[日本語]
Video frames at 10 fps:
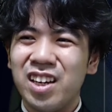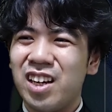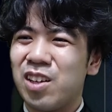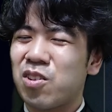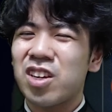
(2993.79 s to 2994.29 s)

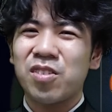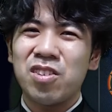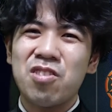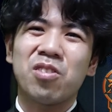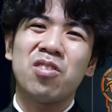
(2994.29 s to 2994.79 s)
4月
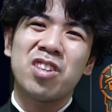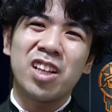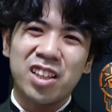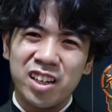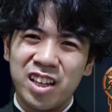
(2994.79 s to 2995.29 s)
29日に
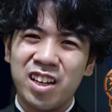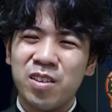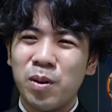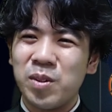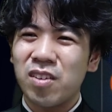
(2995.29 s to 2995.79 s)
なったらね、
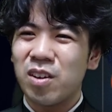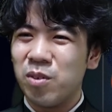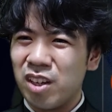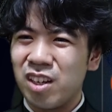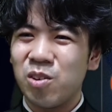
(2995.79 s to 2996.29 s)
皆さん
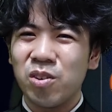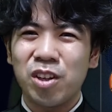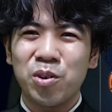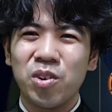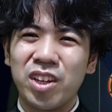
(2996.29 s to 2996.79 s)
もね、いろんな
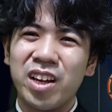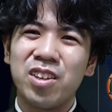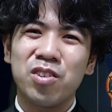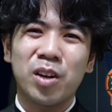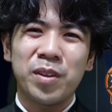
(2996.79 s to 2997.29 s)
ところで
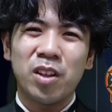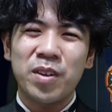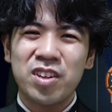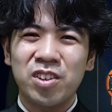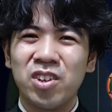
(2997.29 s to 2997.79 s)
ニューカフェの
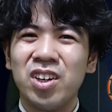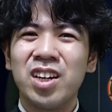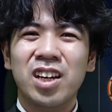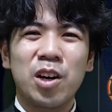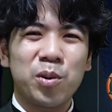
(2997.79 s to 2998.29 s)
街角
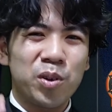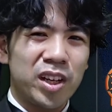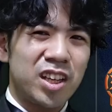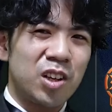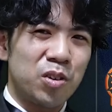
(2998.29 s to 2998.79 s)
買うこと
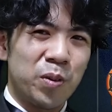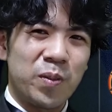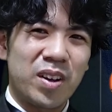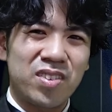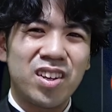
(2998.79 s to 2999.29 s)
ができると思い
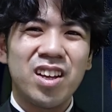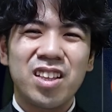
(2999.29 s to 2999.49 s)
ます。